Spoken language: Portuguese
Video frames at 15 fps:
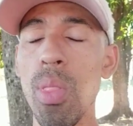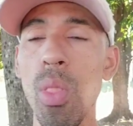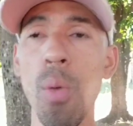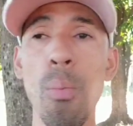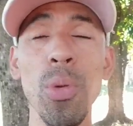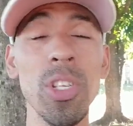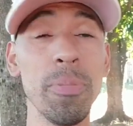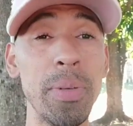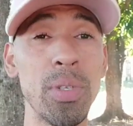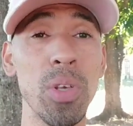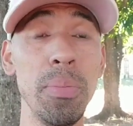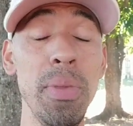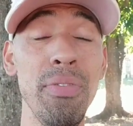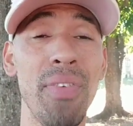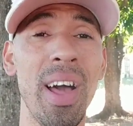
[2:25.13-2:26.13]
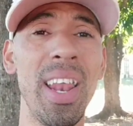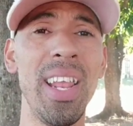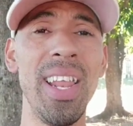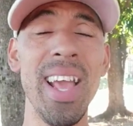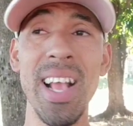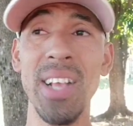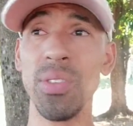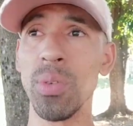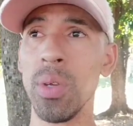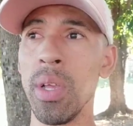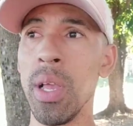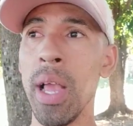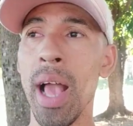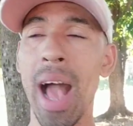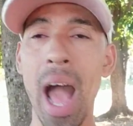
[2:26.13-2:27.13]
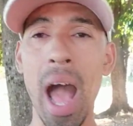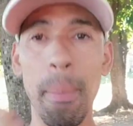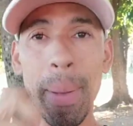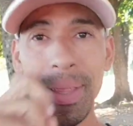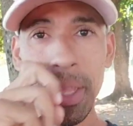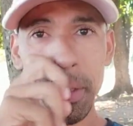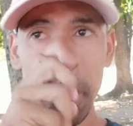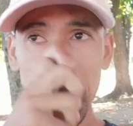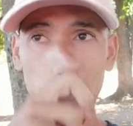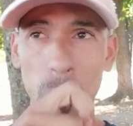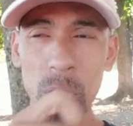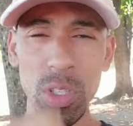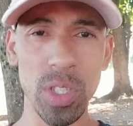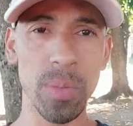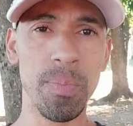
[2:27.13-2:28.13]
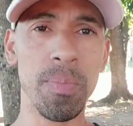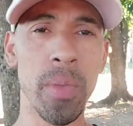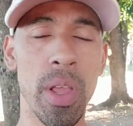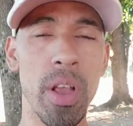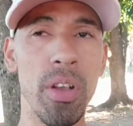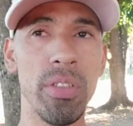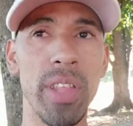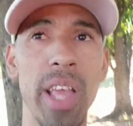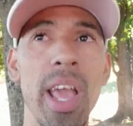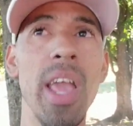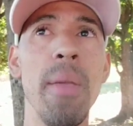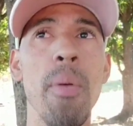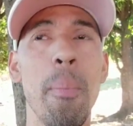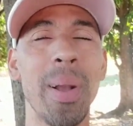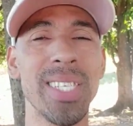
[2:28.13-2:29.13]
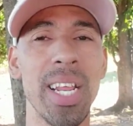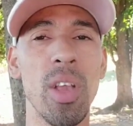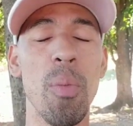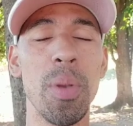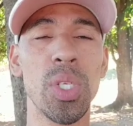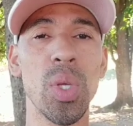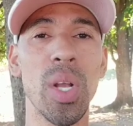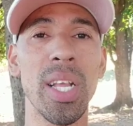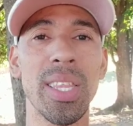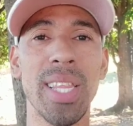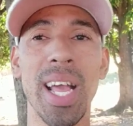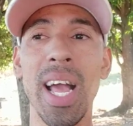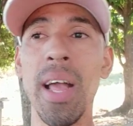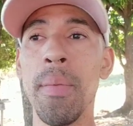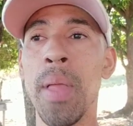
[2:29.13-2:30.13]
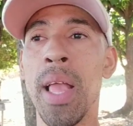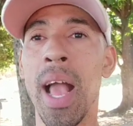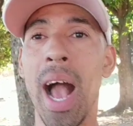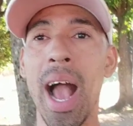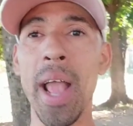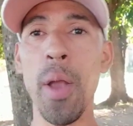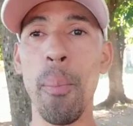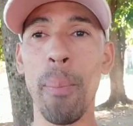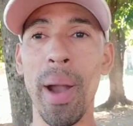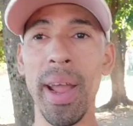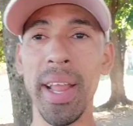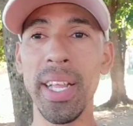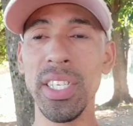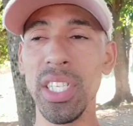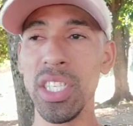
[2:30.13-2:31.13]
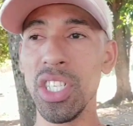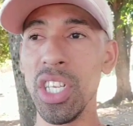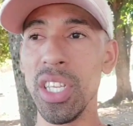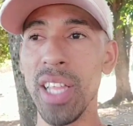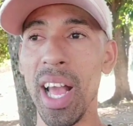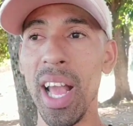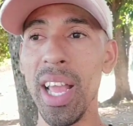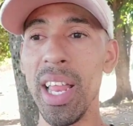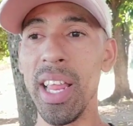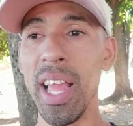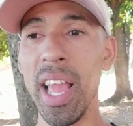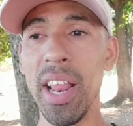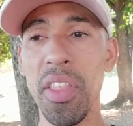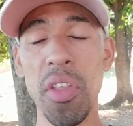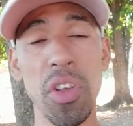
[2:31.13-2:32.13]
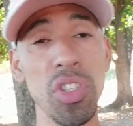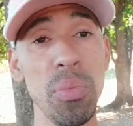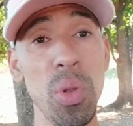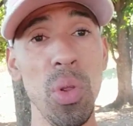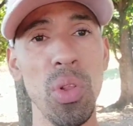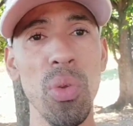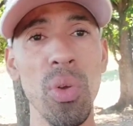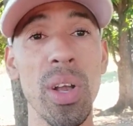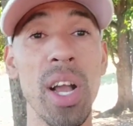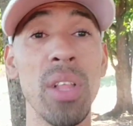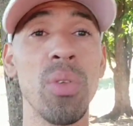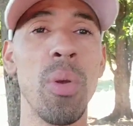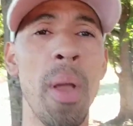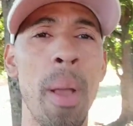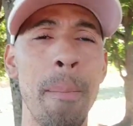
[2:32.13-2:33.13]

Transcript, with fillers: Muitas pessoas me falam, Eliésio, a batata doce, eu dei, meu passarinho começou a cantar, aí eu parei de, de dar, ele, ele deu um diminuído no canto.